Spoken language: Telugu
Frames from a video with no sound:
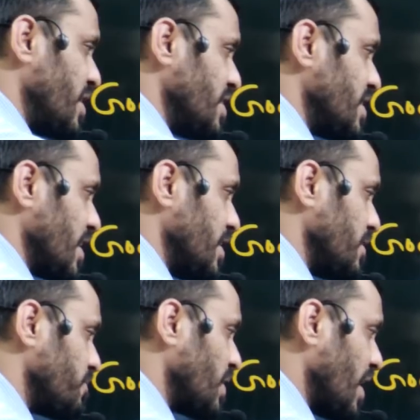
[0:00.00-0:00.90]
చేయడం జరిగింది
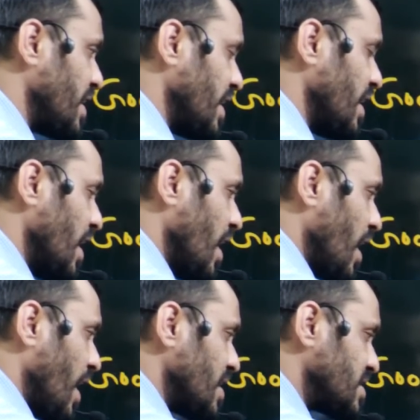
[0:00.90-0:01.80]
అంటే
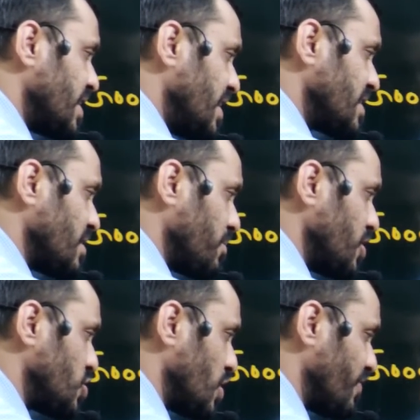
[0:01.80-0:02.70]
ఆ స్టేట్కి
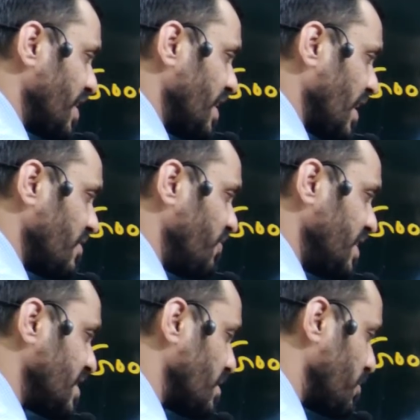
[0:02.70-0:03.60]
సంబంధించినటువంటి లేదా
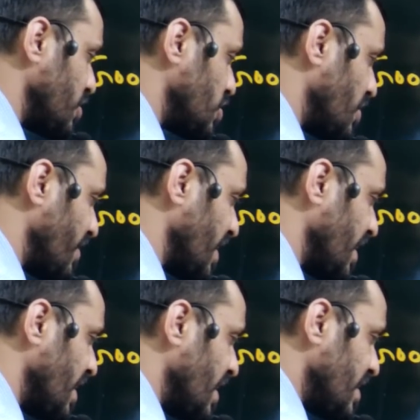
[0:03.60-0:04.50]
వీరికి సంబంధించినటువంటి
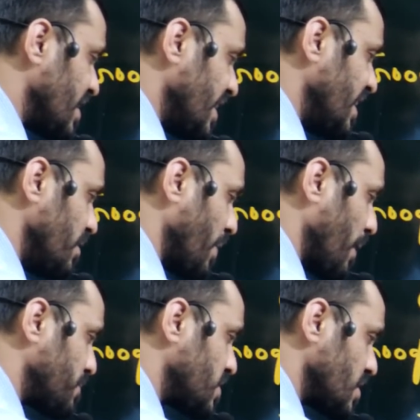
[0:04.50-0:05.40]
త్రీ
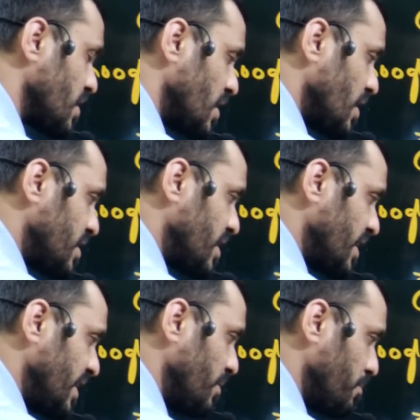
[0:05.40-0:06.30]
మ్యాప్స్
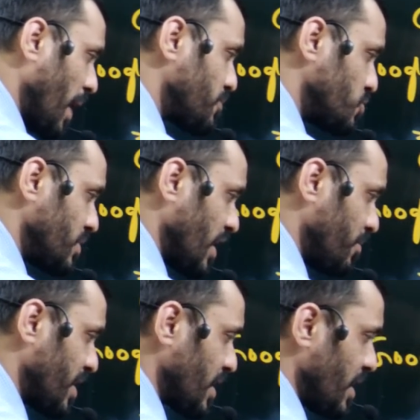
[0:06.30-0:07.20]
త్రీ డీ మ్యాప్స్ ఉంటాయి
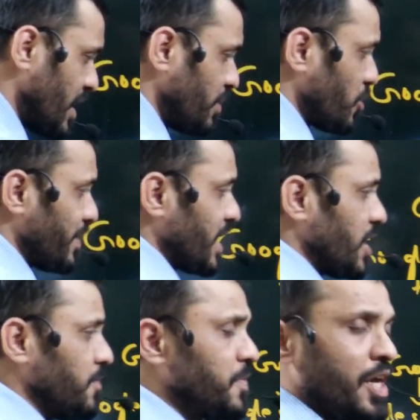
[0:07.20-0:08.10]
అనమాట అంటే ఇప్పుడు మనకి